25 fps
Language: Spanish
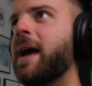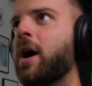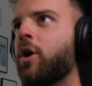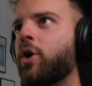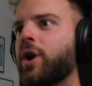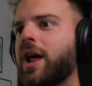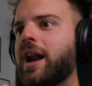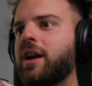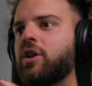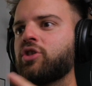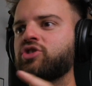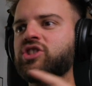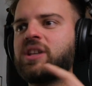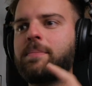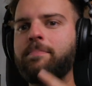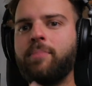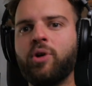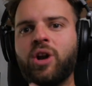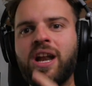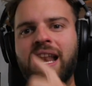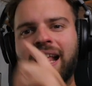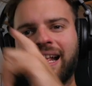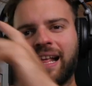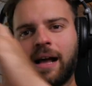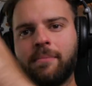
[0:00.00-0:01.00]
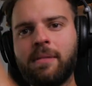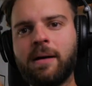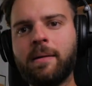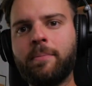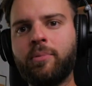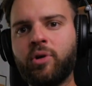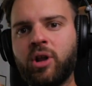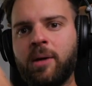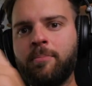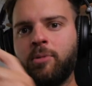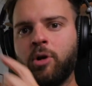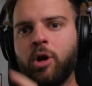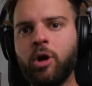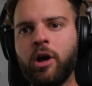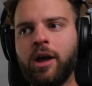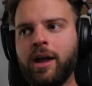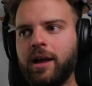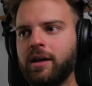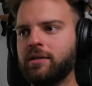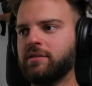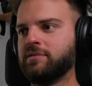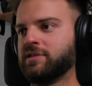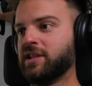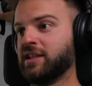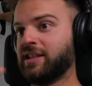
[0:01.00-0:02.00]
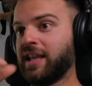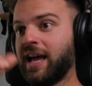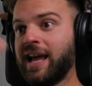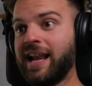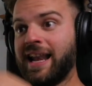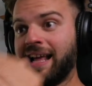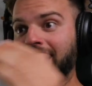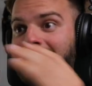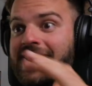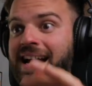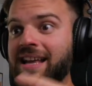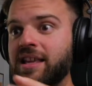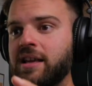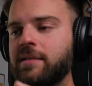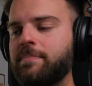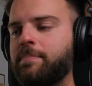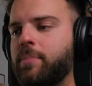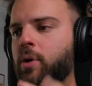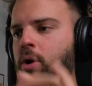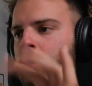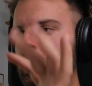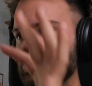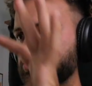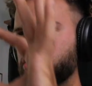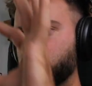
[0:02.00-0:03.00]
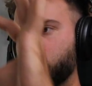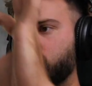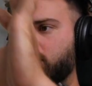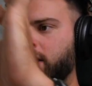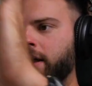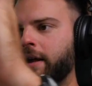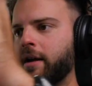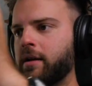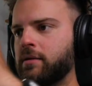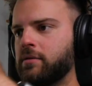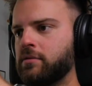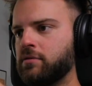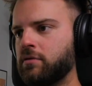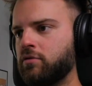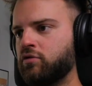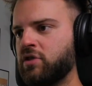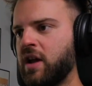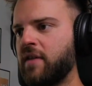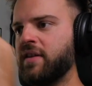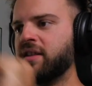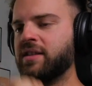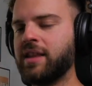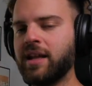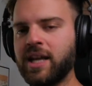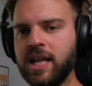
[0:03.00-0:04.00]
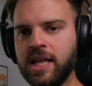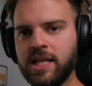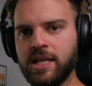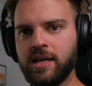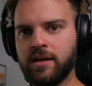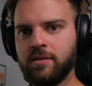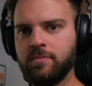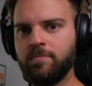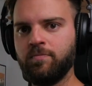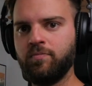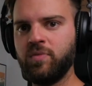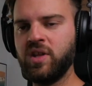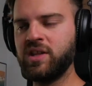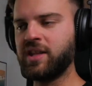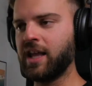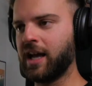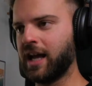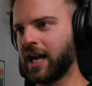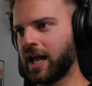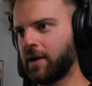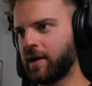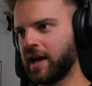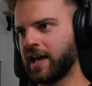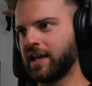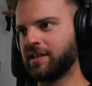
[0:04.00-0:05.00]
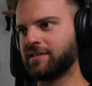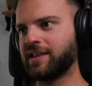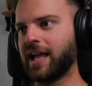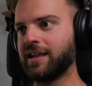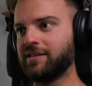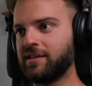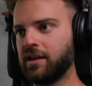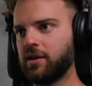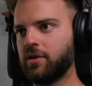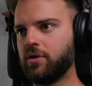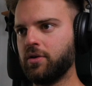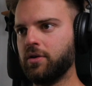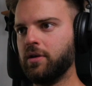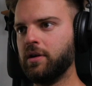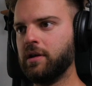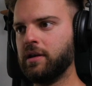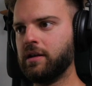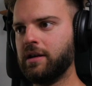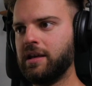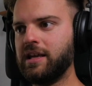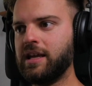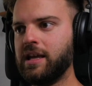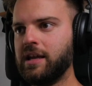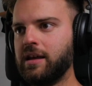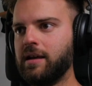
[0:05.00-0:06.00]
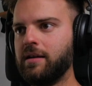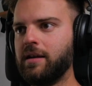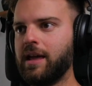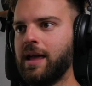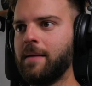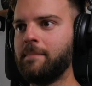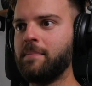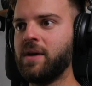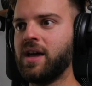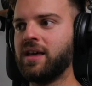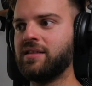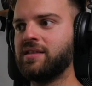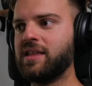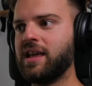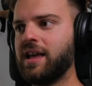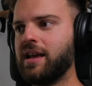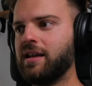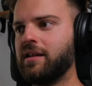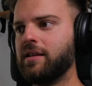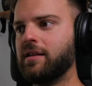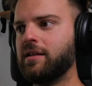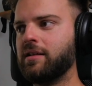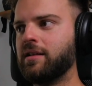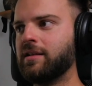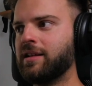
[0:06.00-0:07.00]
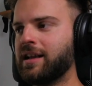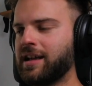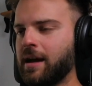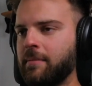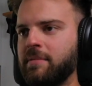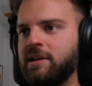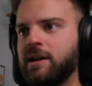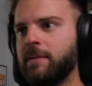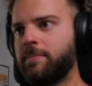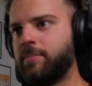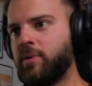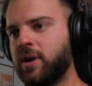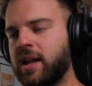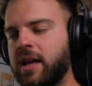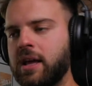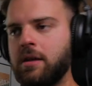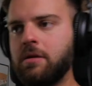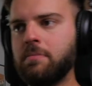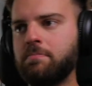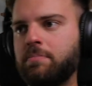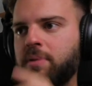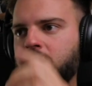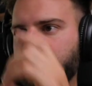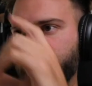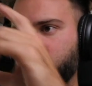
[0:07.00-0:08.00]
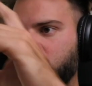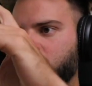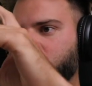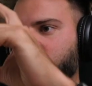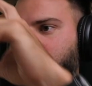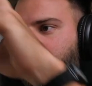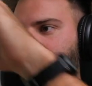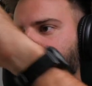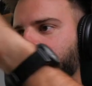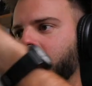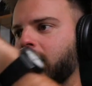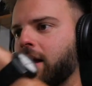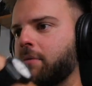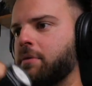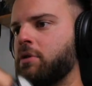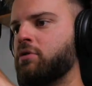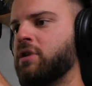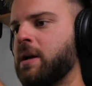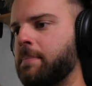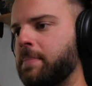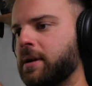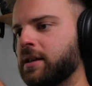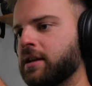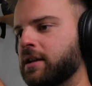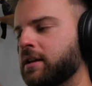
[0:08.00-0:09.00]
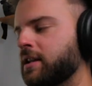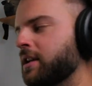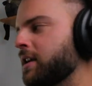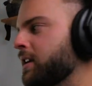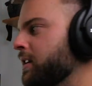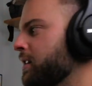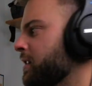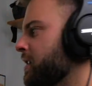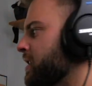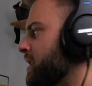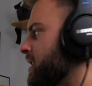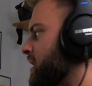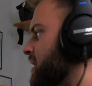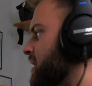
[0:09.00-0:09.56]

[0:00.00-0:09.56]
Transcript: mejorarlo si pones la cámara, por ejemplo, si estás en la calle, ponlo sobre una ventanilla y te grabas estático. Y en vez de caminar por ahí, prefiero que te grabes una parte aquí,